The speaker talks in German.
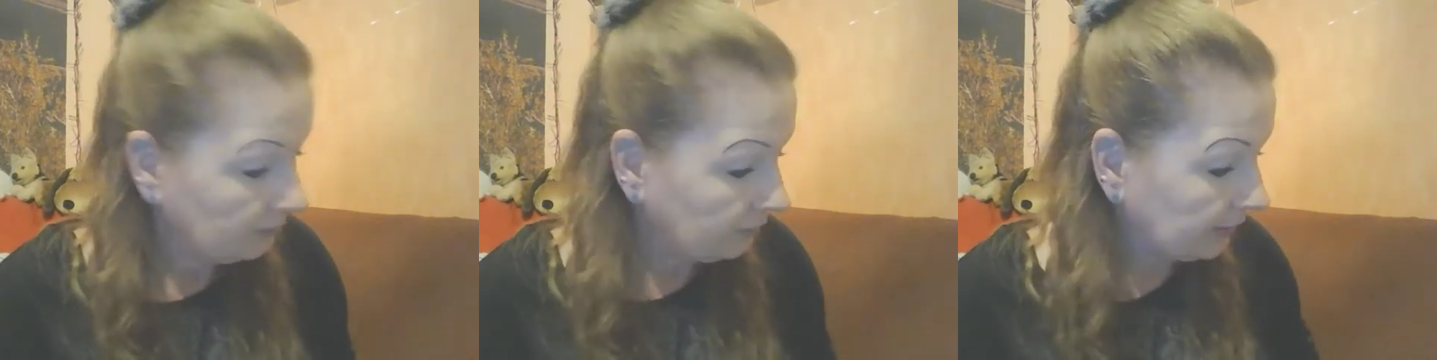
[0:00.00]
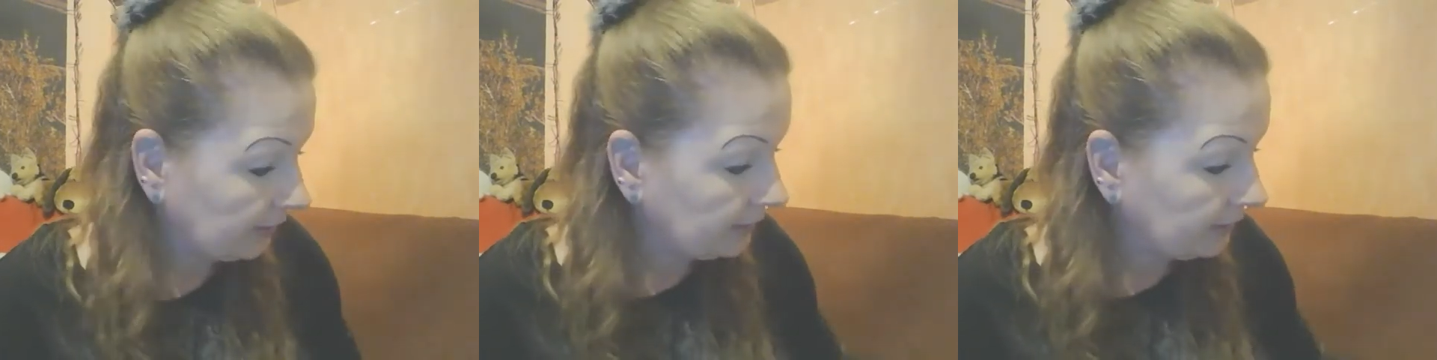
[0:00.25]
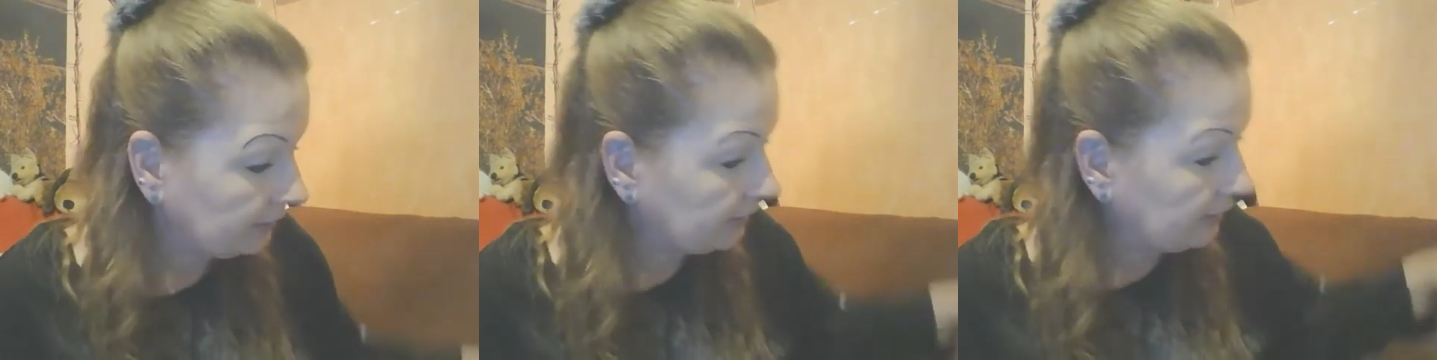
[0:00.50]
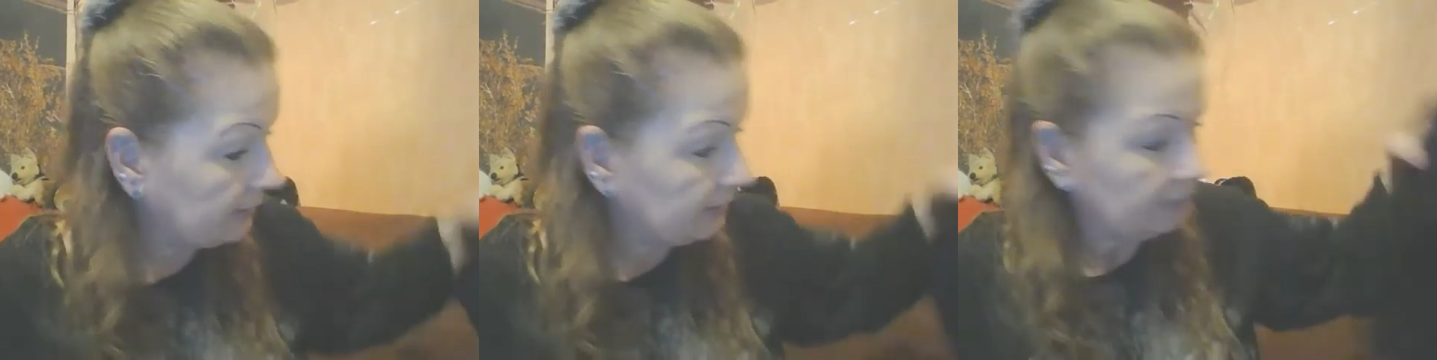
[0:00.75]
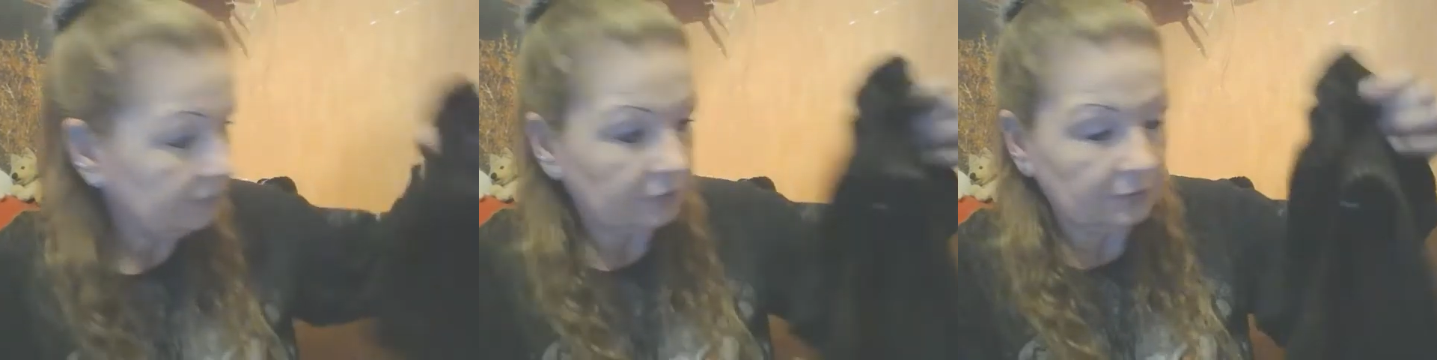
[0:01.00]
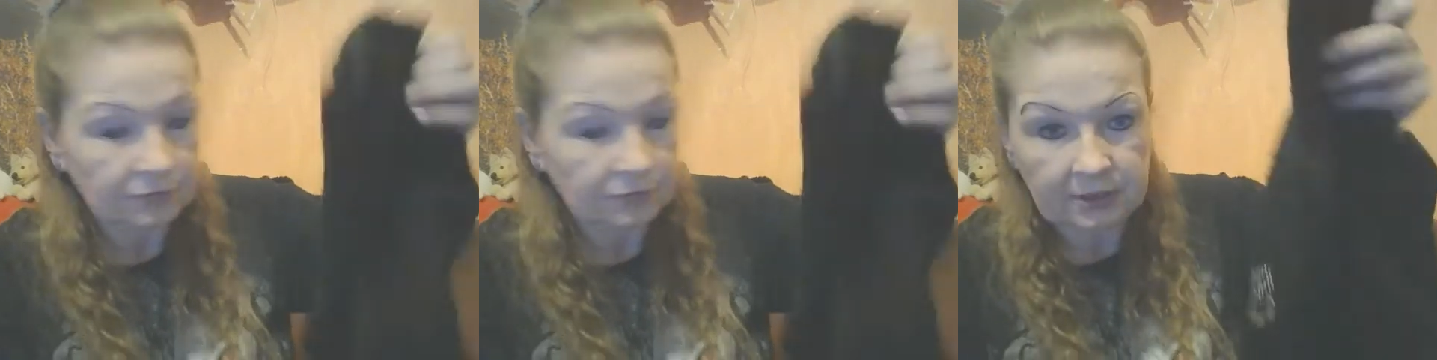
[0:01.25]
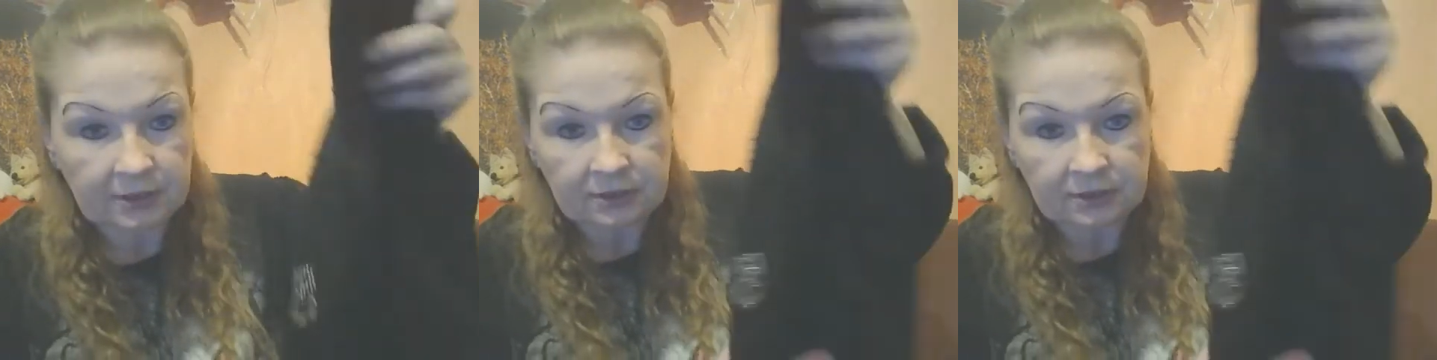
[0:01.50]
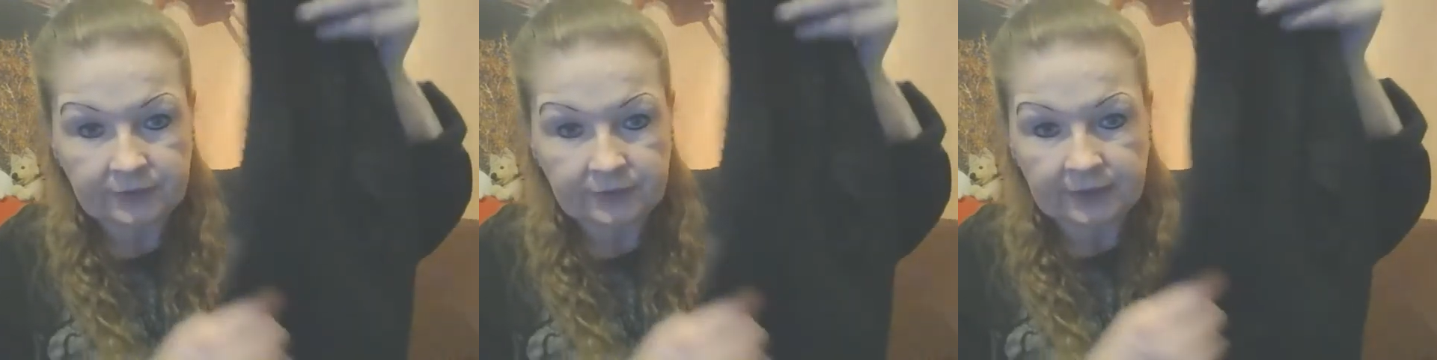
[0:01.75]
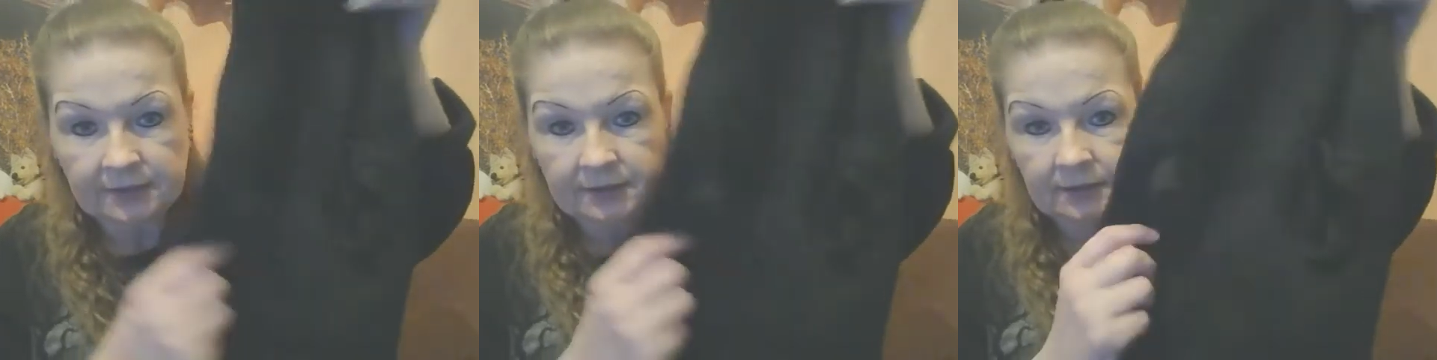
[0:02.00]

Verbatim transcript: Weil der hier vom Shaggy, der schwarze,